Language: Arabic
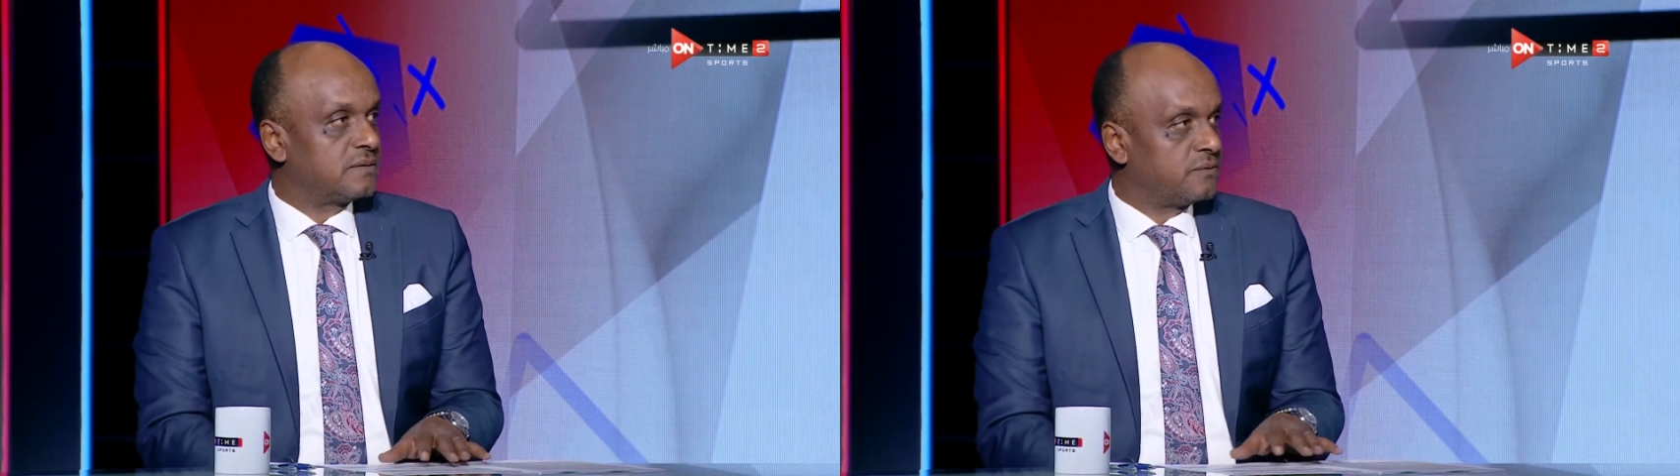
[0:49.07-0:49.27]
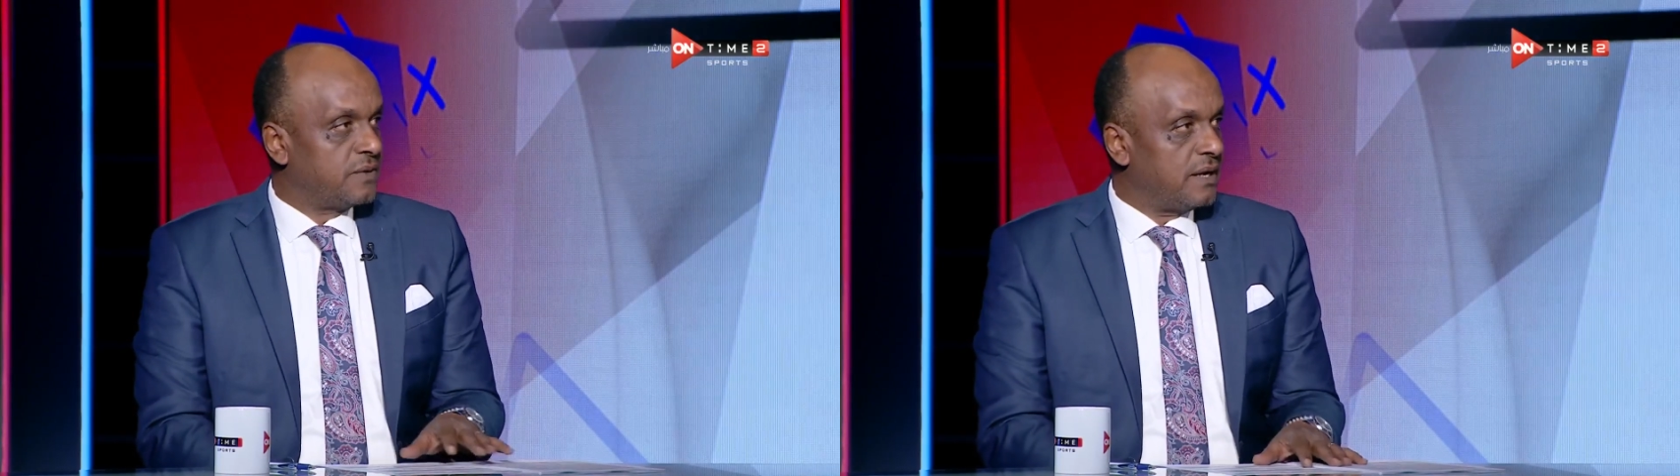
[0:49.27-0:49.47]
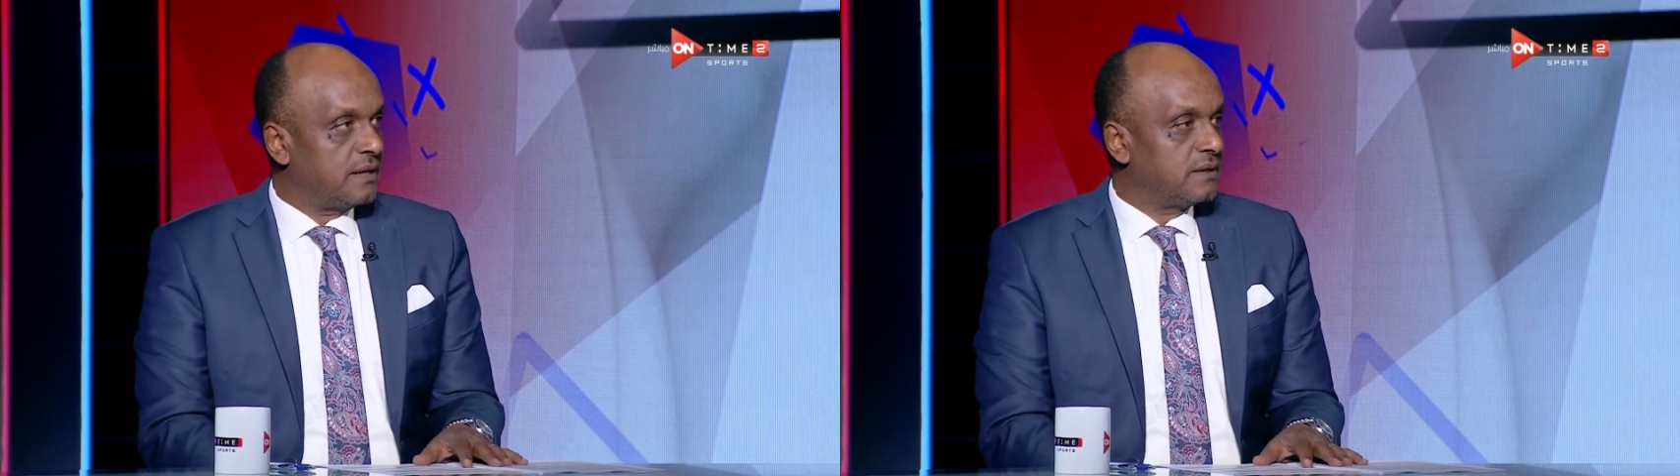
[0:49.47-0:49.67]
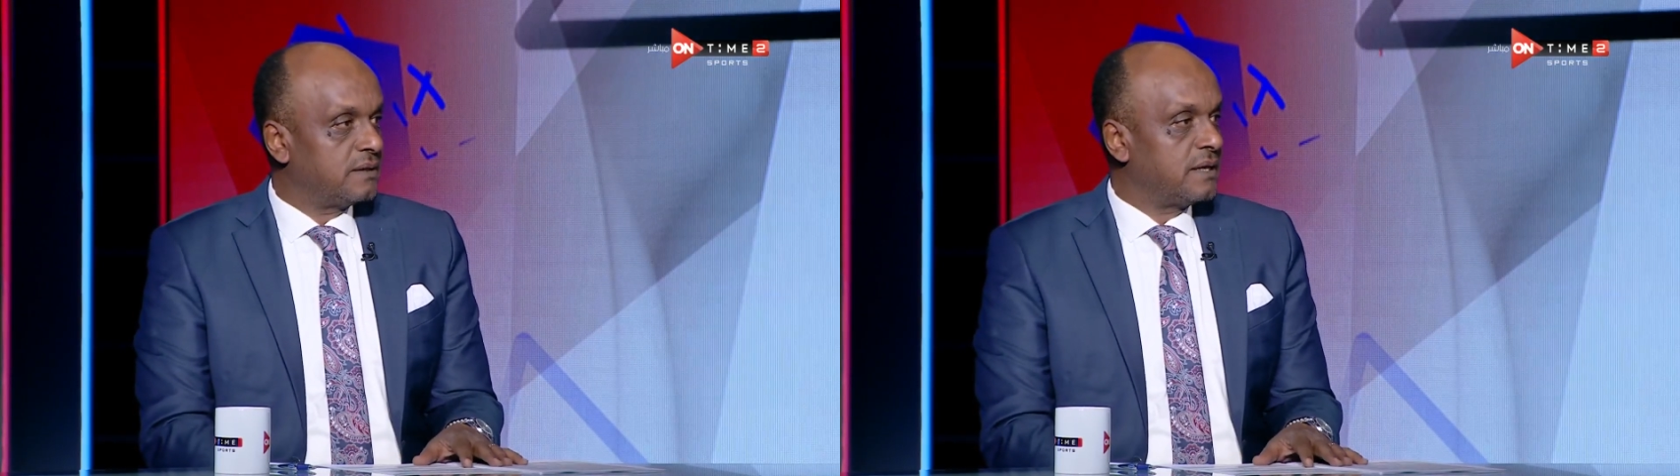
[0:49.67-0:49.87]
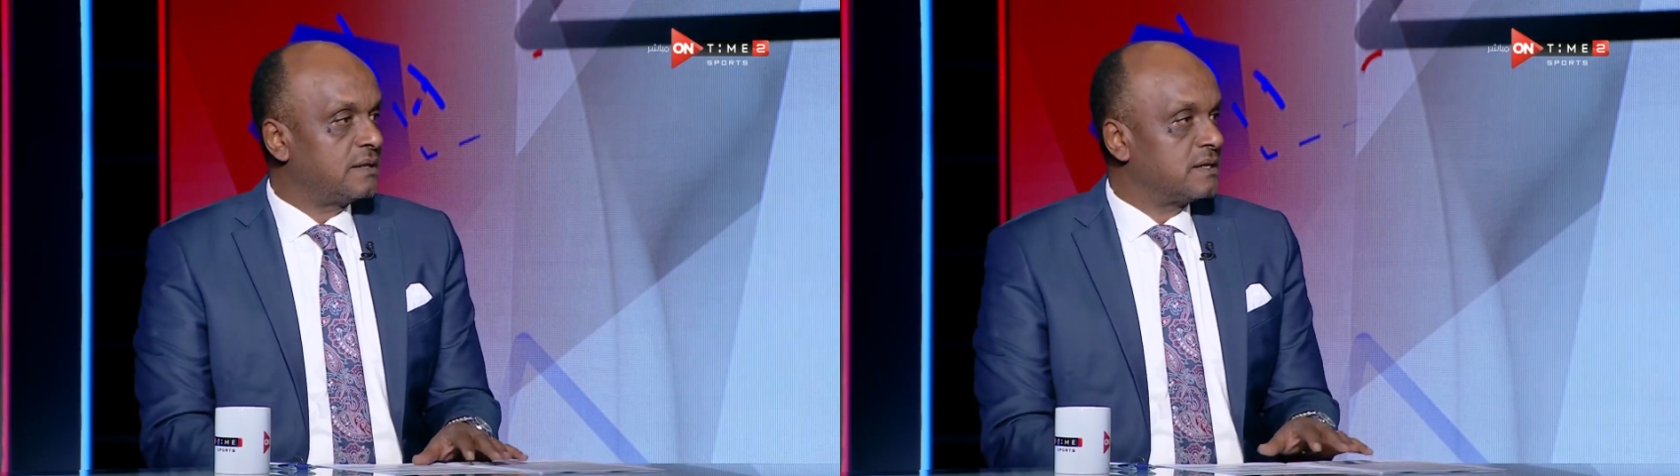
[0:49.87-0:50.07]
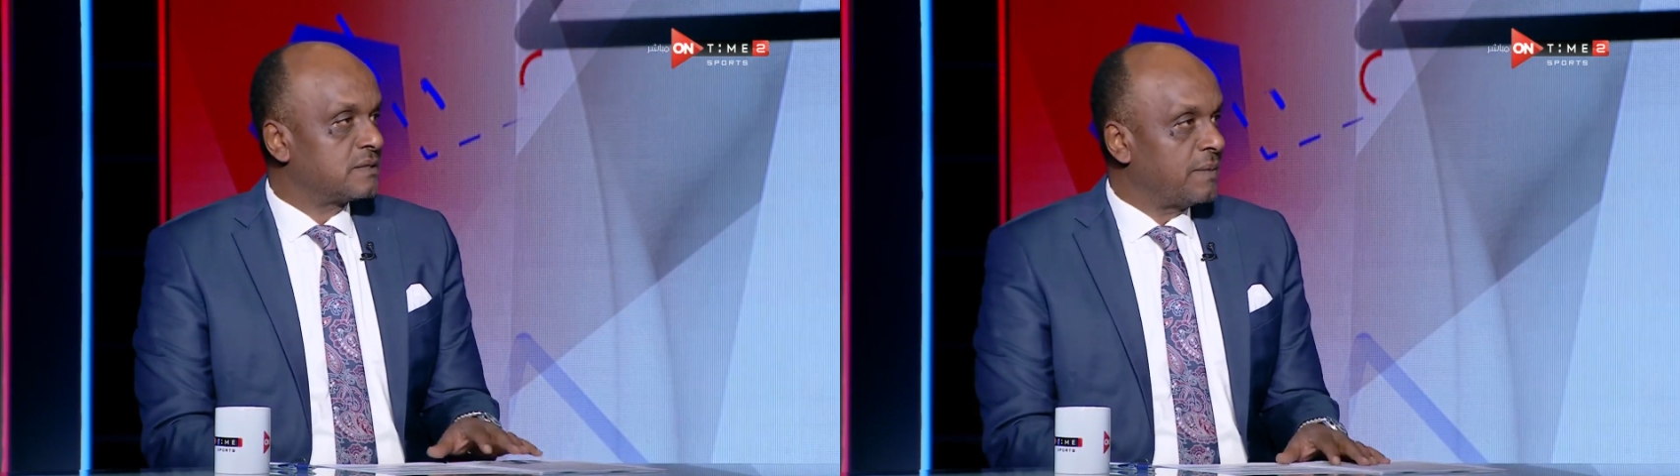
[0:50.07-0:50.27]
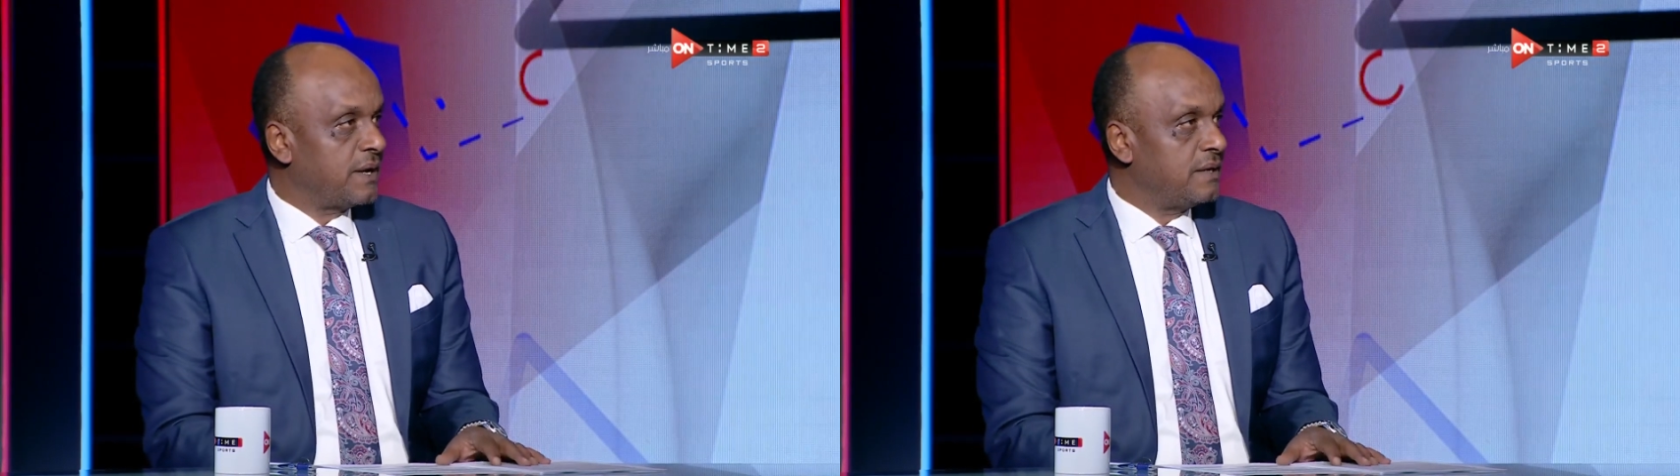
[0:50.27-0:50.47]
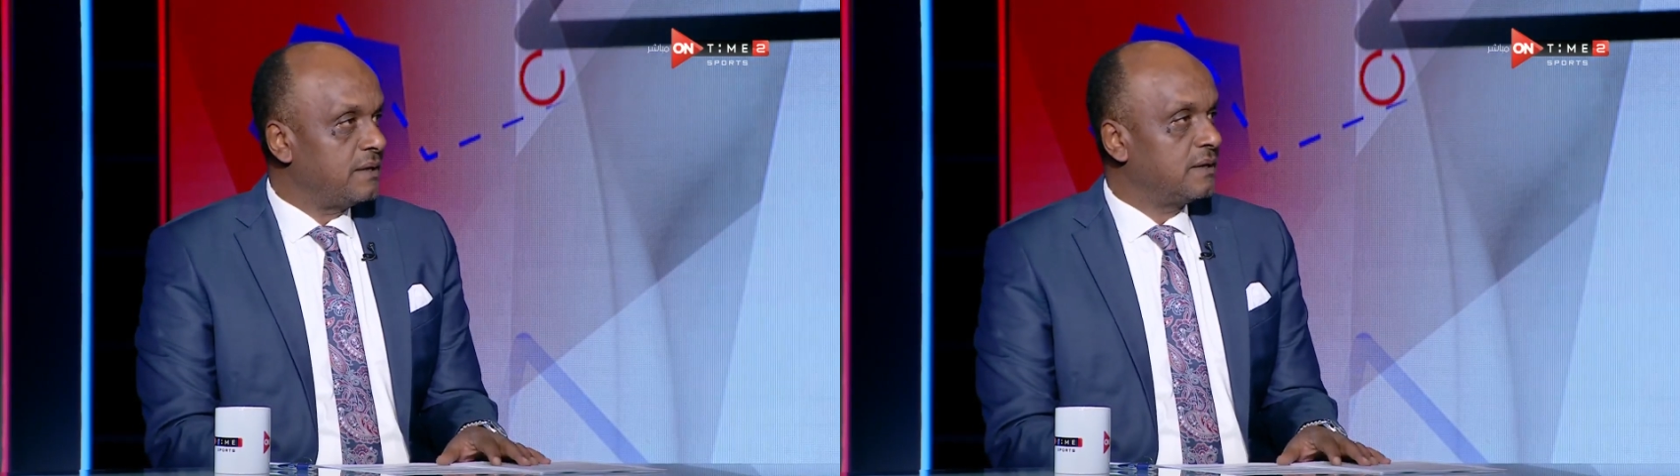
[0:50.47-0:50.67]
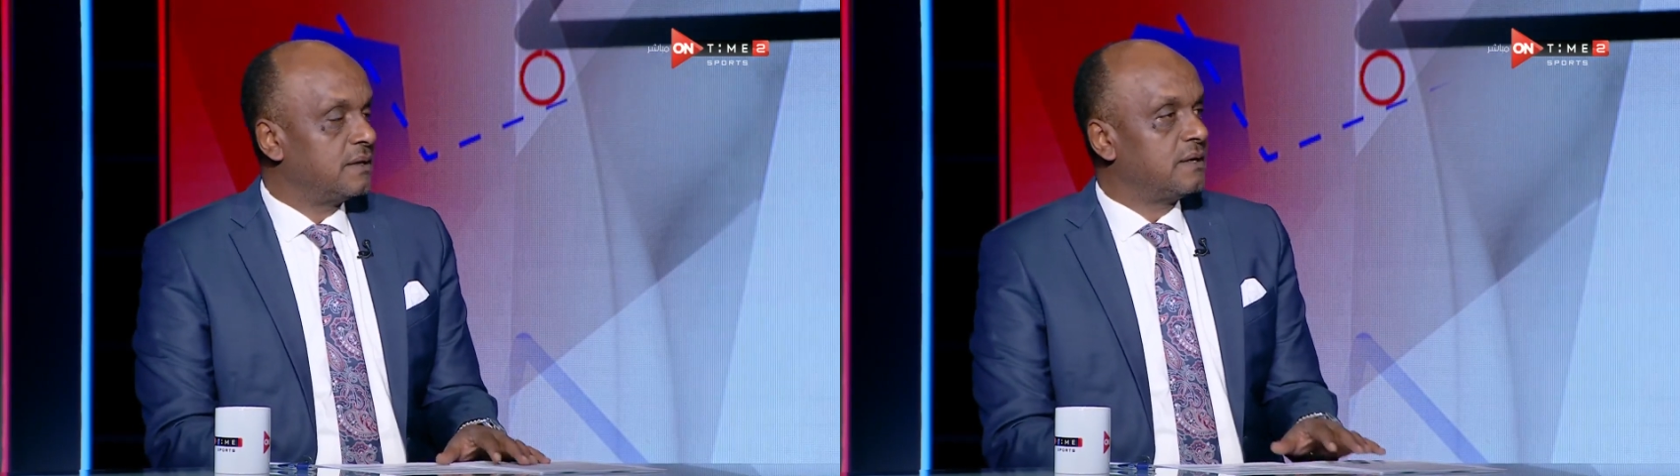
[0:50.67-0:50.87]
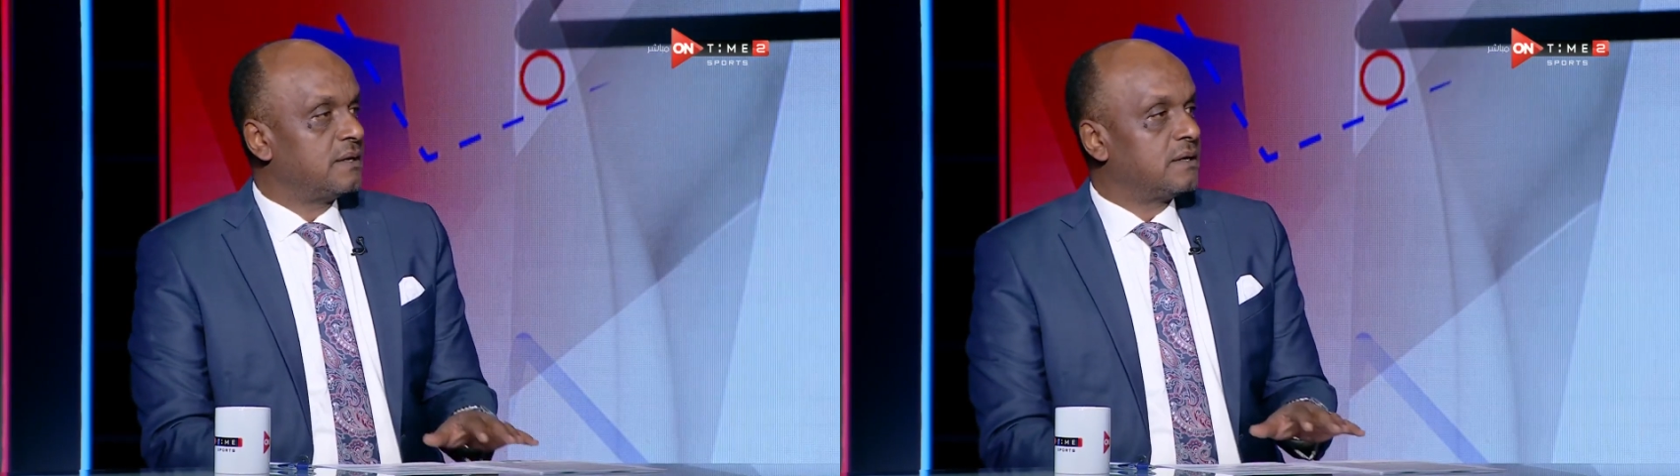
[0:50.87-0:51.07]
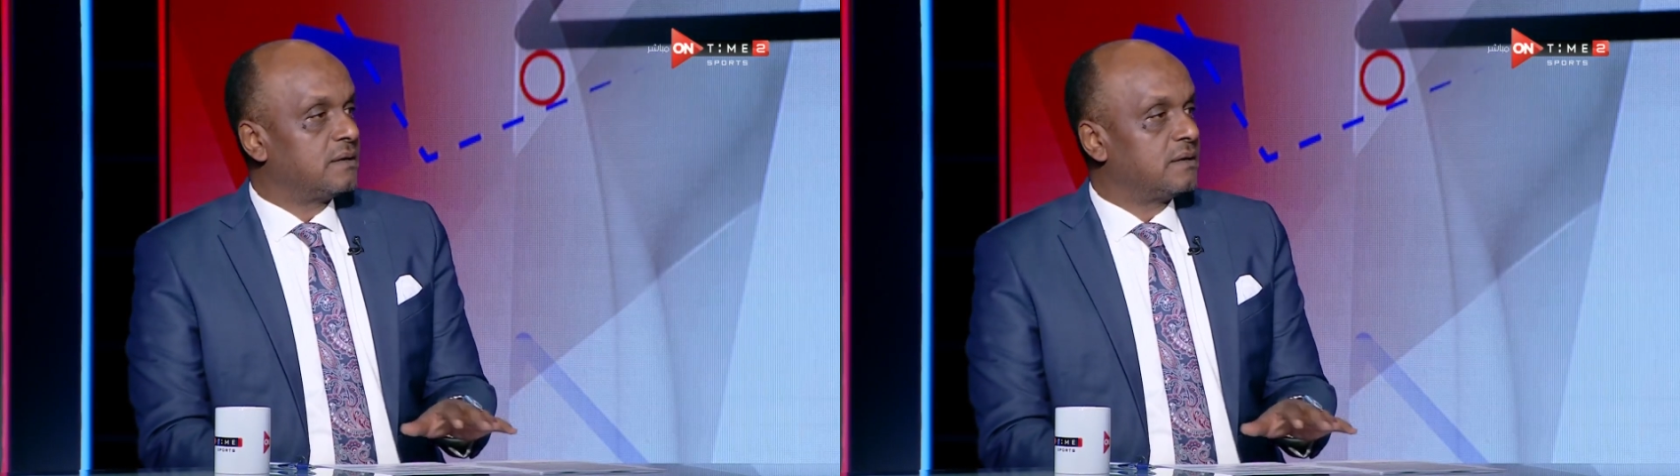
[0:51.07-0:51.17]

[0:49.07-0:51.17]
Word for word: فعلا نادي الاسماعيلي آه،